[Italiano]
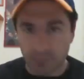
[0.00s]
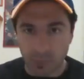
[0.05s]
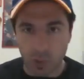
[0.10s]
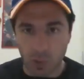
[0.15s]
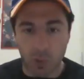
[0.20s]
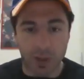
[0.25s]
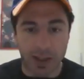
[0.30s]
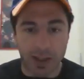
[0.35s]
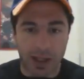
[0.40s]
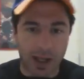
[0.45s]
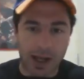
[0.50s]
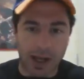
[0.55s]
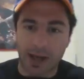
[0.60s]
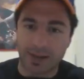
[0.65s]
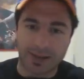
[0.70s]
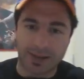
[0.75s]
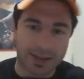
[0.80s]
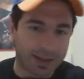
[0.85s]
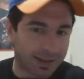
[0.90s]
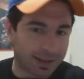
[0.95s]
Quindi
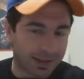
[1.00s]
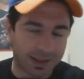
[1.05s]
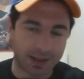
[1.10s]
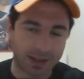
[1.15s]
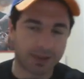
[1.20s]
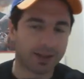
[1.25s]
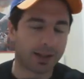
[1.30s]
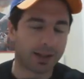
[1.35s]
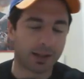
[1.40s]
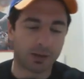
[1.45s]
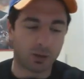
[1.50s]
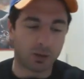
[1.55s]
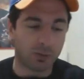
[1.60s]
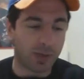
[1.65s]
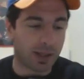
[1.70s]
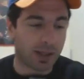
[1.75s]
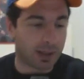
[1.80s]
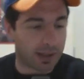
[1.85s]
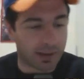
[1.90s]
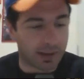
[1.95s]
ragazzi, tanta tanta
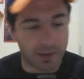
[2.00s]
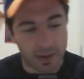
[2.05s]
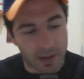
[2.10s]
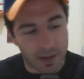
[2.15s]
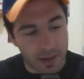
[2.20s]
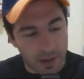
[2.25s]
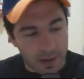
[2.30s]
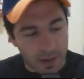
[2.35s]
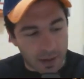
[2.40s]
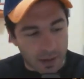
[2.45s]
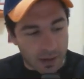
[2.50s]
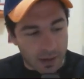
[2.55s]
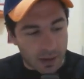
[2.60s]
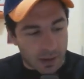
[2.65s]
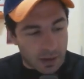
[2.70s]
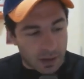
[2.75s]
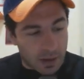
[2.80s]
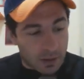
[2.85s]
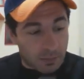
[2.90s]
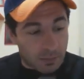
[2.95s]
robetta.
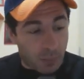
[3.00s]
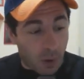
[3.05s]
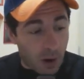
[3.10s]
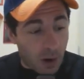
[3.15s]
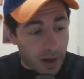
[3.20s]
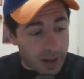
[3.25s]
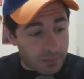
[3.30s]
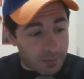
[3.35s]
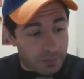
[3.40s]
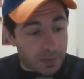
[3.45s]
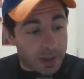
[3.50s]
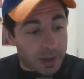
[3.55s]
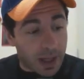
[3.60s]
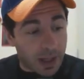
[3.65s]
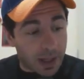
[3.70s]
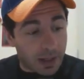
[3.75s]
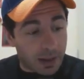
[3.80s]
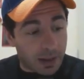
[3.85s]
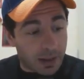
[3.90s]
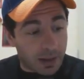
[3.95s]
Poi
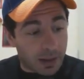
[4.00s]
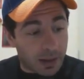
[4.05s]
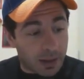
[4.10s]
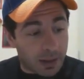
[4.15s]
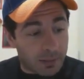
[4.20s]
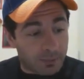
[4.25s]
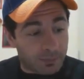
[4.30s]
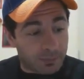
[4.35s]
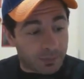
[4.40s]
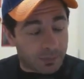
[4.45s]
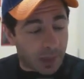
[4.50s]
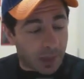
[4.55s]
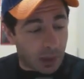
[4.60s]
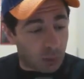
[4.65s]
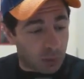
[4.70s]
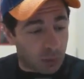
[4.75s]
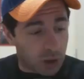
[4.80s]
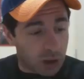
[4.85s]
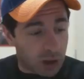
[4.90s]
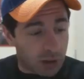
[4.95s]
dal, mm,
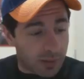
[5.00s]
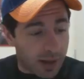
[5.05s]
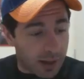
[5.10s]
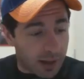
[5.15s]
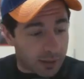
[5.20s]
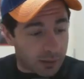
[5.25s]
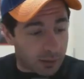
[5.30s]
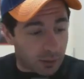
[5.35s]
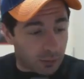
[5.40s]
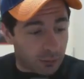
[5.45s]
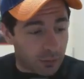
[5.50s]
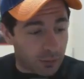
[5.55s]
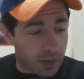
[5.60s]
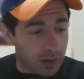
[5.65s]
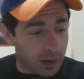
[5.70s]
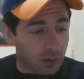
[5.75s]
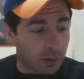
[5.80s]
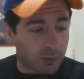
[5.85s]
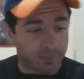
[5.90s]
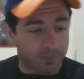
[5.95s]
dall'11 marzo
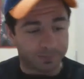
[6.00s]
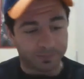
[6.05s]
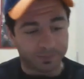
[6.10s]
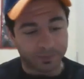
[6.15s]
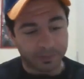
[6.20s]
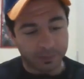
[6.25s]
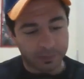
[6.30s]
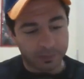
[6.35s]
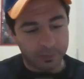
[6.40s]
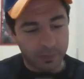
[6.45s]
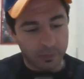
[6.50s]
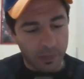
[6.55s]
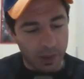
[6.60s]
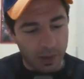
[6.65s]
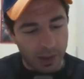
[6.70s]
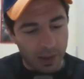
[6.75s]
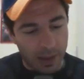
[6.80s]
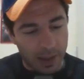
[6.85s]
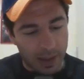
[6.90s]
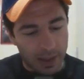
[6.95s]
fino
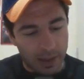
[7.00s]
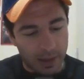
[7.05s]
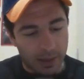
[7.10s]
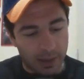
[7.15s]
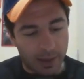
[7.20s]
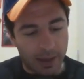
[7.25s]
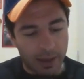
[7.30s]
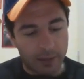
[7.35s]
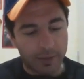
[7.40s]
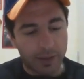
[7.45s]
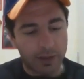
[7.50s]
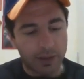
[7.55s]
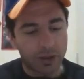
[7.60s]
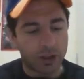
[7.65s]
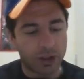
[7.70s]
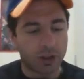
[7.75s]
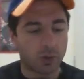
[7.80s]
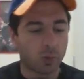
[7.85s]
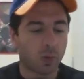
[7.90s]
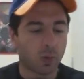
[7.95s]
al, al,
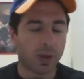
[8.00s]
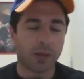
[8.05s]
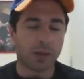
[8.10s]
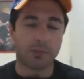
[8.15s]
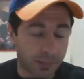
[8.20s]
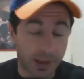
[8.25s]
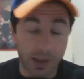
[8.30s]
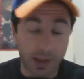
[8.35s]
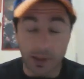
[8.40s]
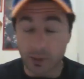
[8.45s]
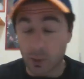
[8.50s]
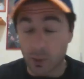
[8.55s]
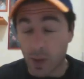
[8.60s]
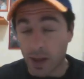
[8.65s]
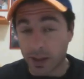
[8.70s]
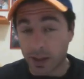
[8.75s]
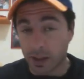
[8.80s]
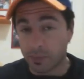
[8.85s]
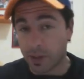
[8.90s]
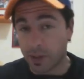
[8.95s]
25 per le
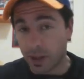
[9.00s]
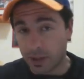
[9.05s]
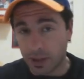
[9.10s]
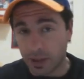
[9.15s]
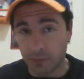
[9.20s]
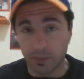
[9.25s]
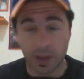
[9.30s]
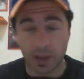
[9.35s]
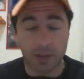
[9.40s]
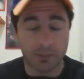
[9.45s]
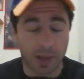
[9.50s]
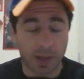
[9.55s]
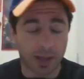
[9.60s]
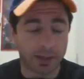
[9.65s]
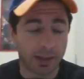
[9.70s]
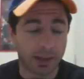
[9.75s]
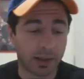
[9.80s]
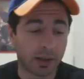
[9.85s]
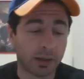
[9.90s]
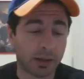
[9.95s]
squadre, per i team in
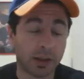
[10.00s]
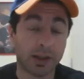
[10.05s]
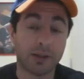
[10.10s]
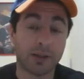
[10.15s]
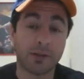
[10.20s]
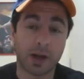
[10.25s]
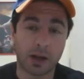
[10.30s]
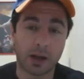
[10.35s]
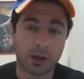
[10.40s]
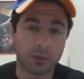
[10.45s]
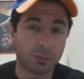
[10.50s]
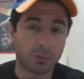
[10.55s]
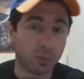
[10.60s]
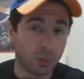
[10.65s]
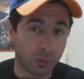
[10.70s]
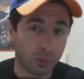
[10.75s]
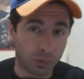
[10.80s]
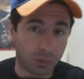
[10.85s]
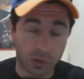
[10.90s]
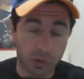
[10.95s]
Battleground avranno
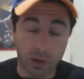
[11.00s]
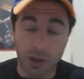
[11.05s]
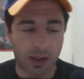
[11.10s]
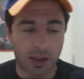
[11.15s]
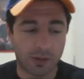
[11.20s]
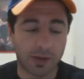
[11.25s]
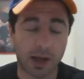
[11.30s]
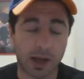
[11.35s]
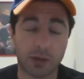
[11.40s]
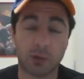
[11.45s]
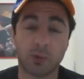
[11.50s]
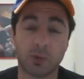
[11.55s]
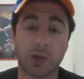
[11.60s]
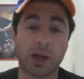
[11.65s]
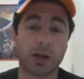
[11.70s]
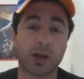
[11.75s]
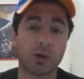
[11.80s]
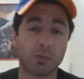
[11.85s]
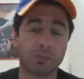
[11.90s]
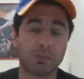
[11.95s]
appunto avranno
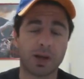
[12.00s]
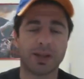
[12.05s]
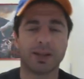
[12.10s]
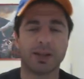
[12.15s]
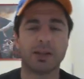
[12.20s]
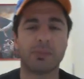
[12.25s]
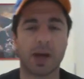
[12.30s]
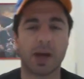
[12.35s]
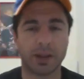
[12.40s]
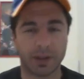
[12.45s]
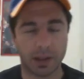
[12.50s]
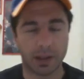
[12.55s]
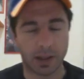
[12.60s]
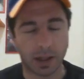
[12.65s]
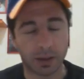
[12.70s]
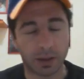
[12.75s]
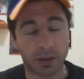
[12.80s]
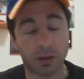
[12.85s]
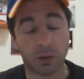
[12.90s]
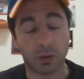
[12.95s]
una ricompensa di
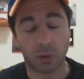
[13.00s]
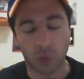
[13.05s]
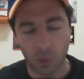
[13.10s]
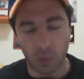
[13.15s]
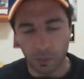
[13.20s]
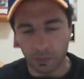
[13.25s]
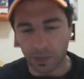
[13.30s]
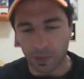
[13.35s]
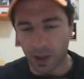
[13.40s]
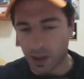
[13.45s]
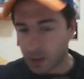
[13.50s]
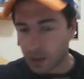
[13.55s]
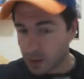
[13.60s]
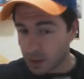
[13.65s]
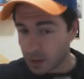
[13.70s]
Battleground doppia.